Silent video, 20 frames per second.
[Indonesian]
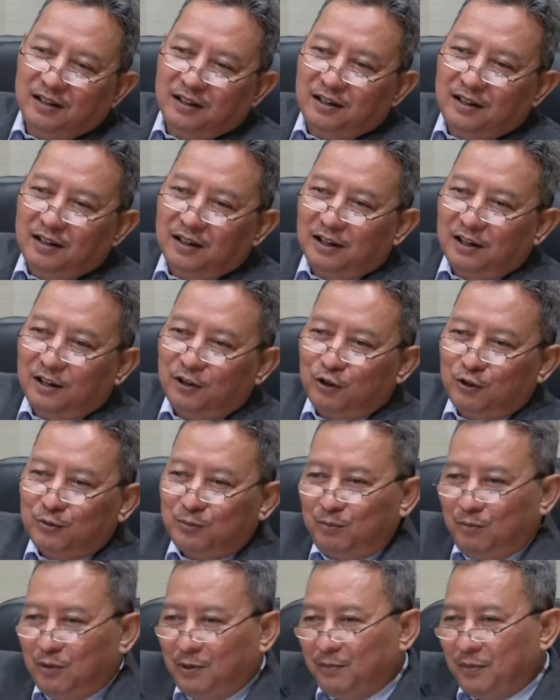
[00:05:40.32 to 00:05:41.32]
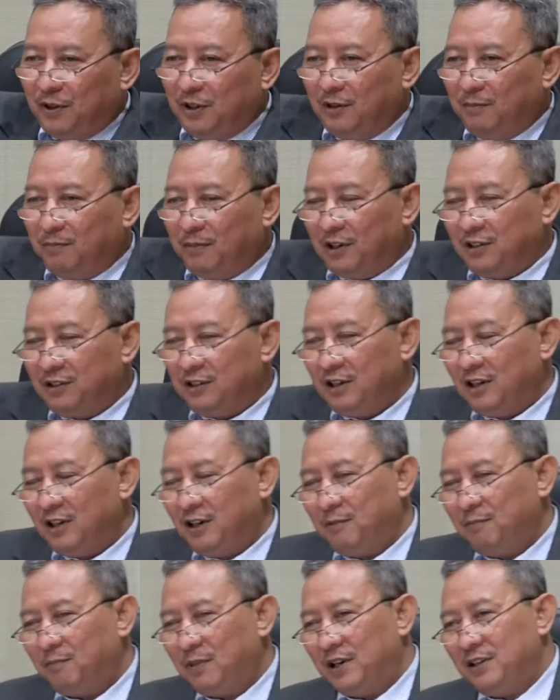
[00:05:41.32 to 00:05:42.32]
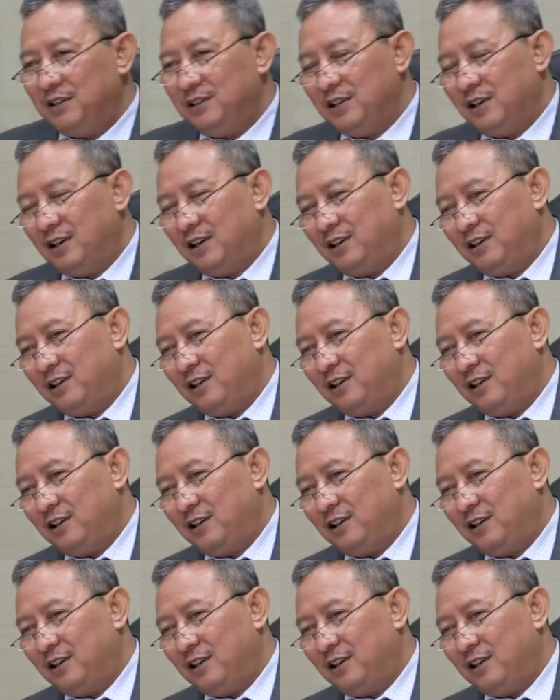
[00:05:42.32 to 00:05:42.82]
ini harus apa ya, perjalanan panjang